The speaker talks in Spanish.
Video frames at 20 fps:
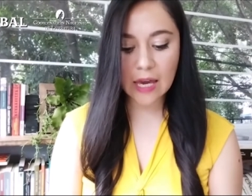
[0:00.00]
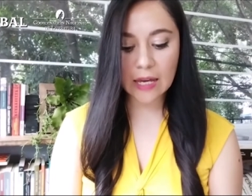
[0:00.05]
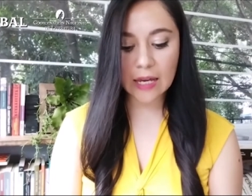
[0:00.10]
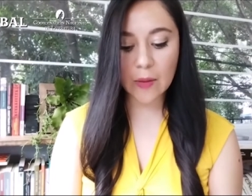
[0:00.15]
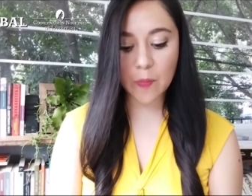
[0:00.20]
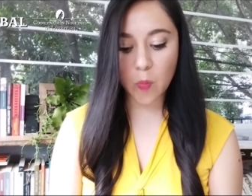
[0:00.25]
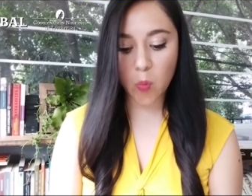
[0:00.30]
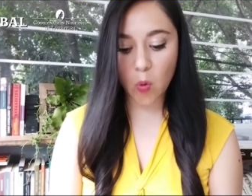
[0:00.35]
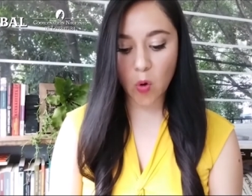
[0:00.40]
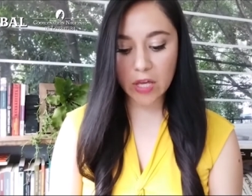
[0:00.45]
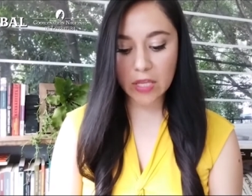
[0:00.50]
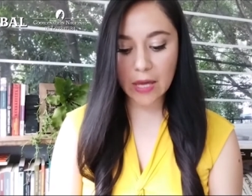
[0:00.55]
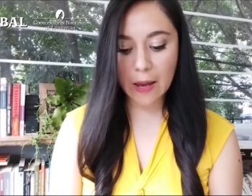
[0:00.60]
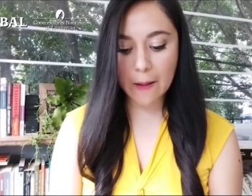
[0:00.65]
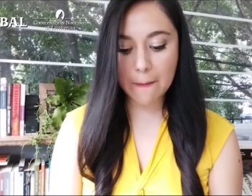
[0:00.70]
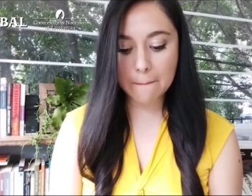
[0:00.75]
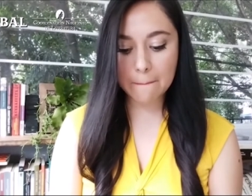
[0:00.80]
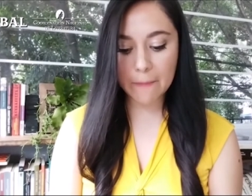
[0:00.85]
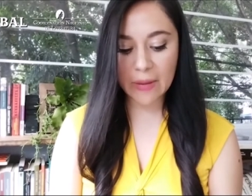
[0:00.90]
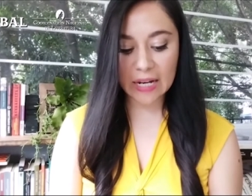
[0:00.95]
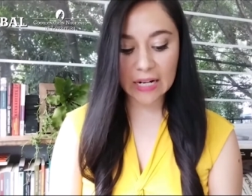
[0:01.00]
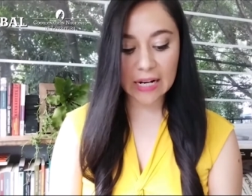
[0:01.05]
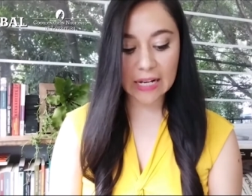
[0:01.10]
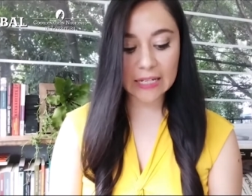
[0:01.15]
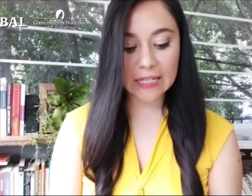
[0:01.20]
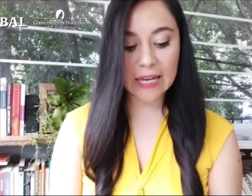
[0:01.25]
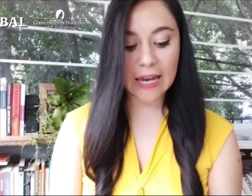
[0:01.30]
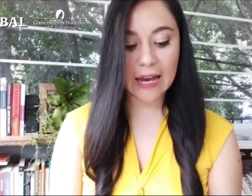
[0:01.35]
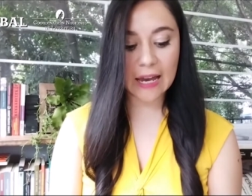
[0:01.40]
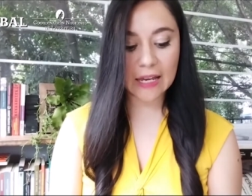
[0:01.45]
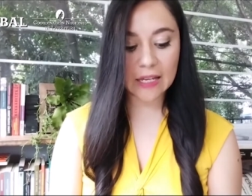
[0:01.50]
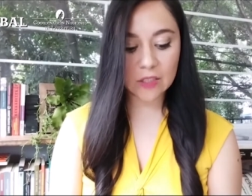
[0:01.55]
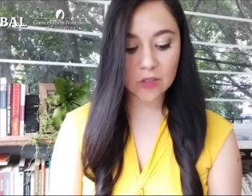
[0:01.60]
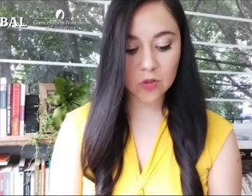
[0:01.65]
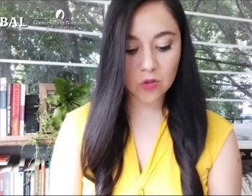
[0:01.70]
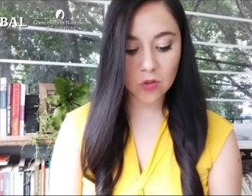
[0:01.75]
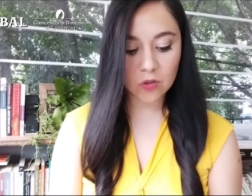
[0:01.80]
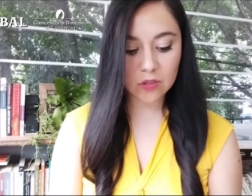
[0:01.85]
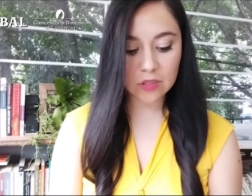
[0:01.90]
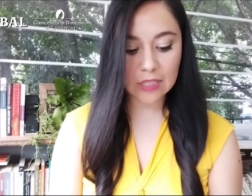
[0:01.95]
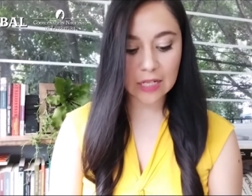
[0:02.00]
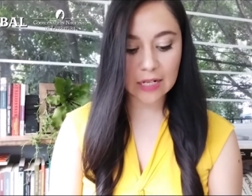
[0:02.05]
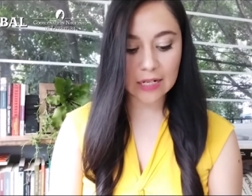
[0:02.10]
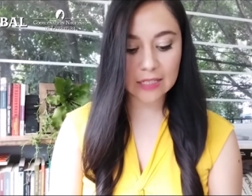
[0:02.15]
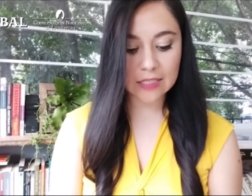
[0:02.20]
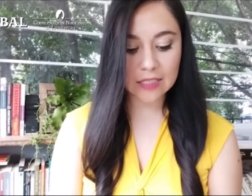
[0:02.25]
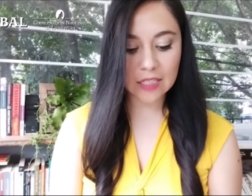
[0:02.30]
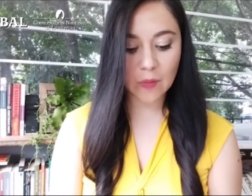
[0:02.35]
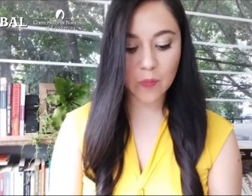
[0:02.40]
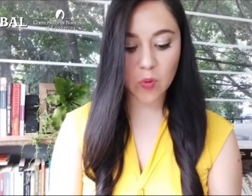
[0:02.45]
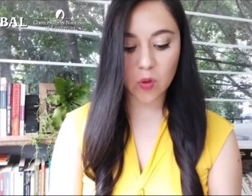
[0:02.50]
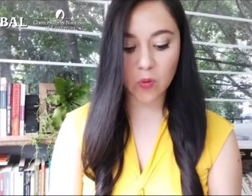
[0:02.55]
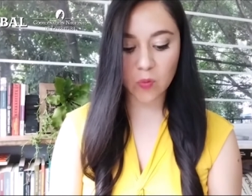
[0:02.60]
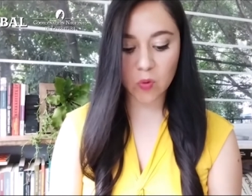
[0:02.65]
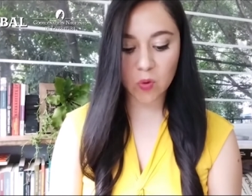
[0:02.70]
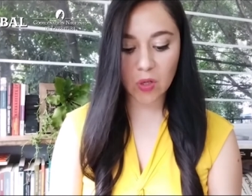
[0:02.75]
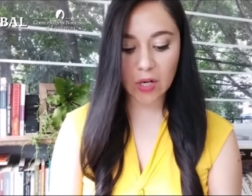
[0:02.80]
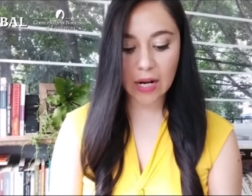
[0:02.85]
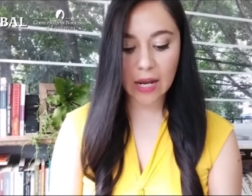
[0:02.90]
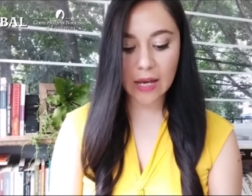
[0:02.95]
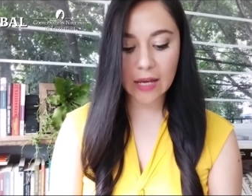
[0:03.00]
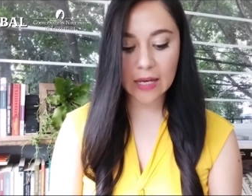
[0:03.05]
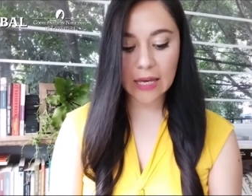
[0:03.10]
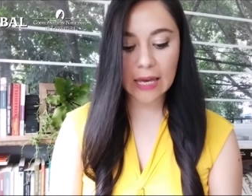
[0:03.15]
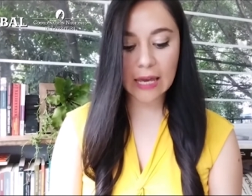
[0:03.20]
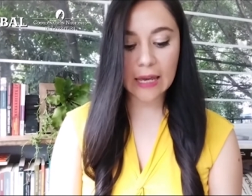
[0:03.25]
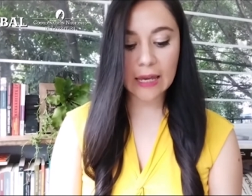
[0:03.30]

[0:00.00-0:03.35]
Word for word: que pueda para que a esto se les dé por burla